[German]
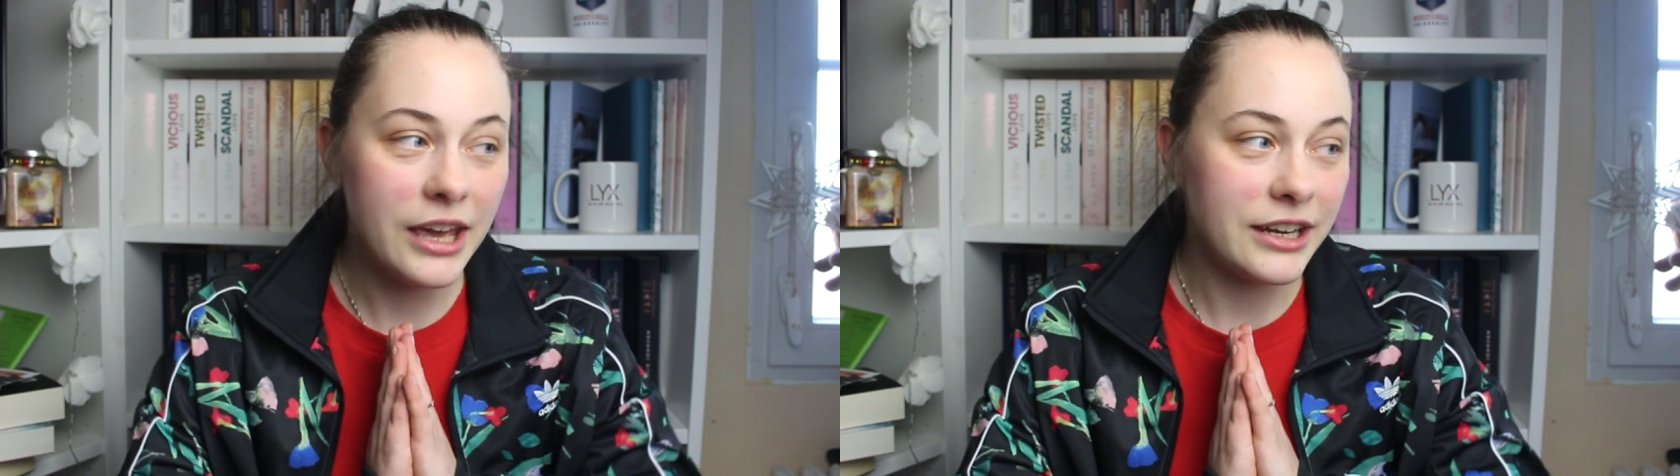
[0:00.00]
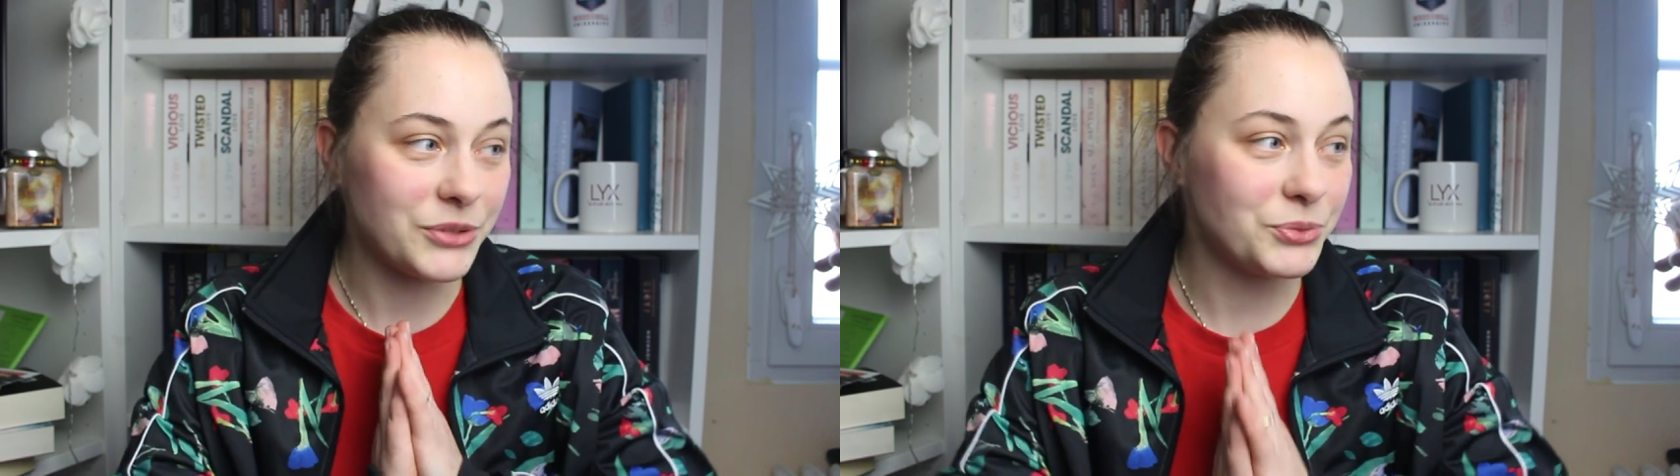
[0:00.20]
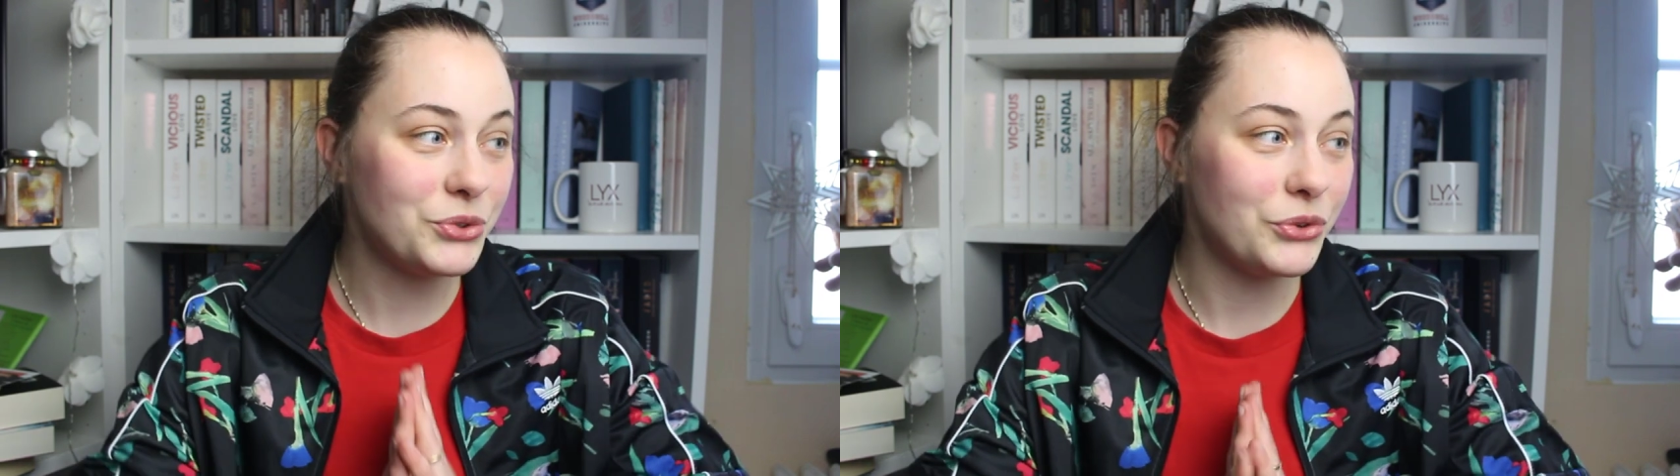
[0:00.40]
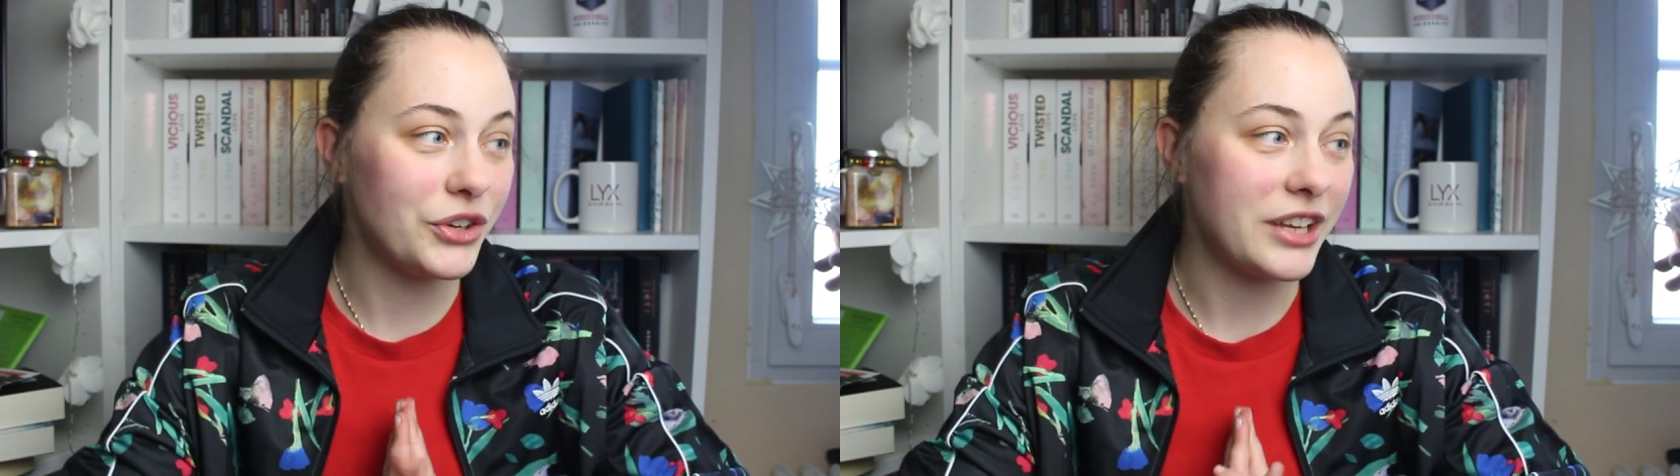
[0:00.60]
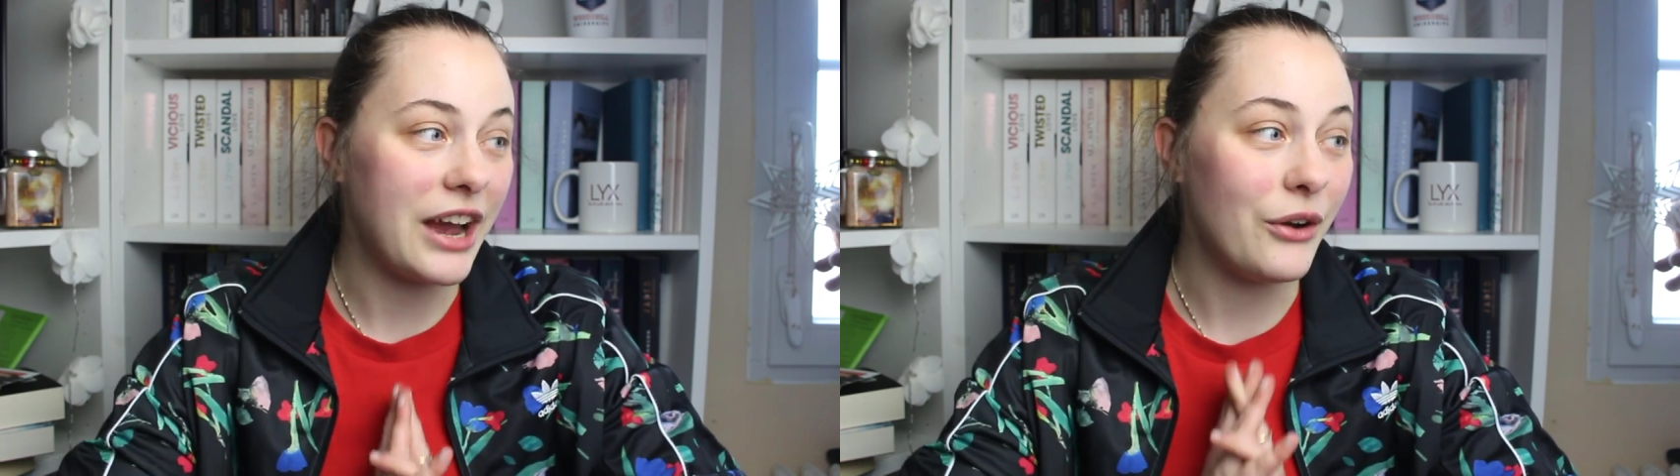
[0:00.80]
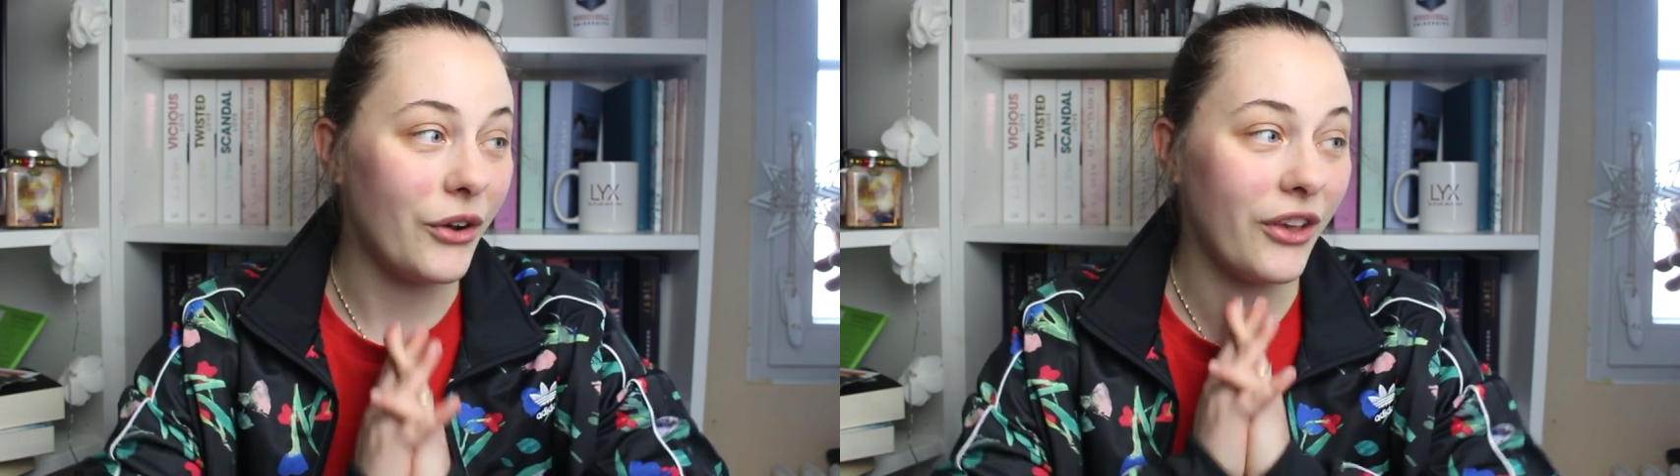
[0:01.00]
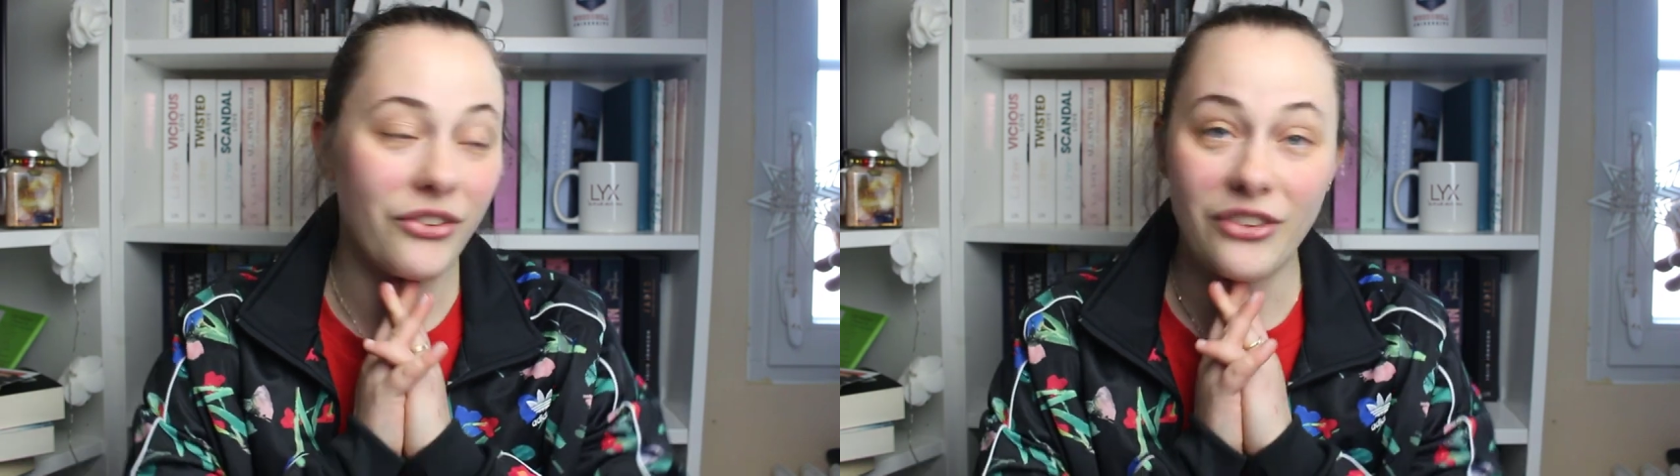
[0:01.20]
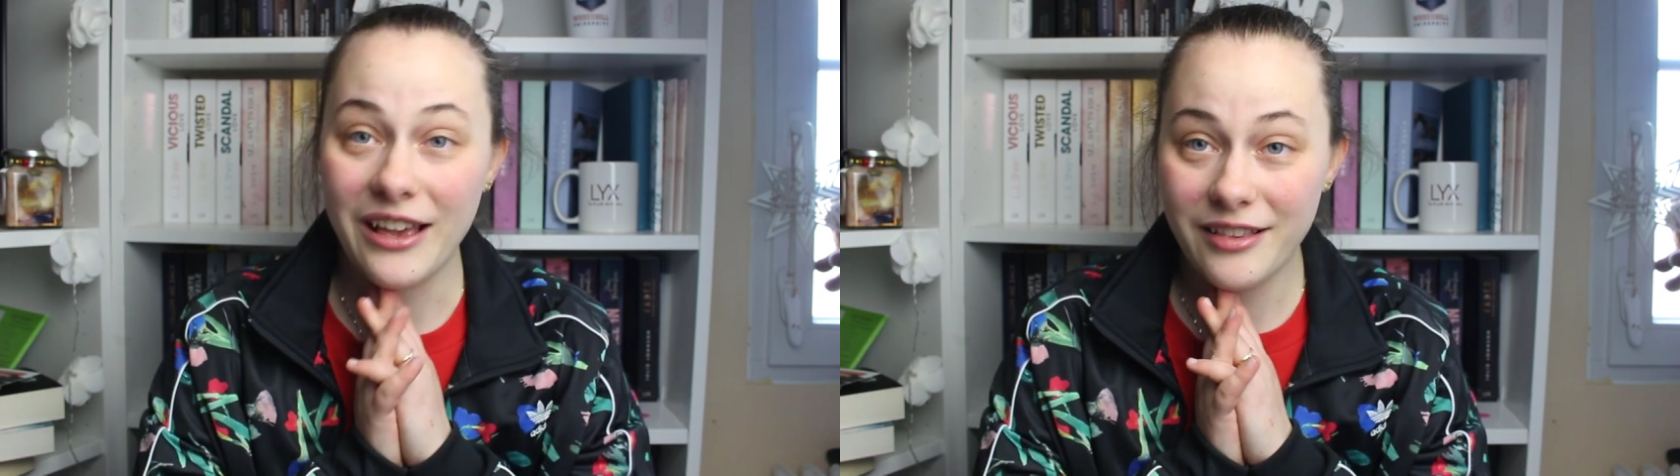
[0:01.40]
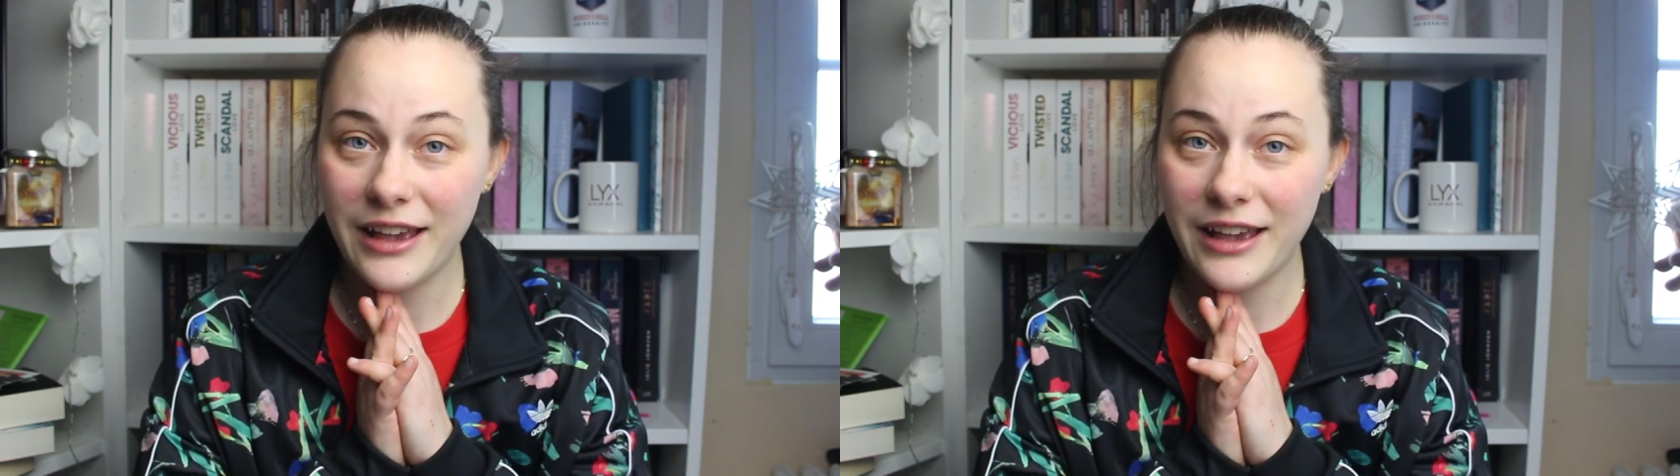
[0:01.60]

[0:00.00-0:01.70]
Das Buch wurde ja auch sehr,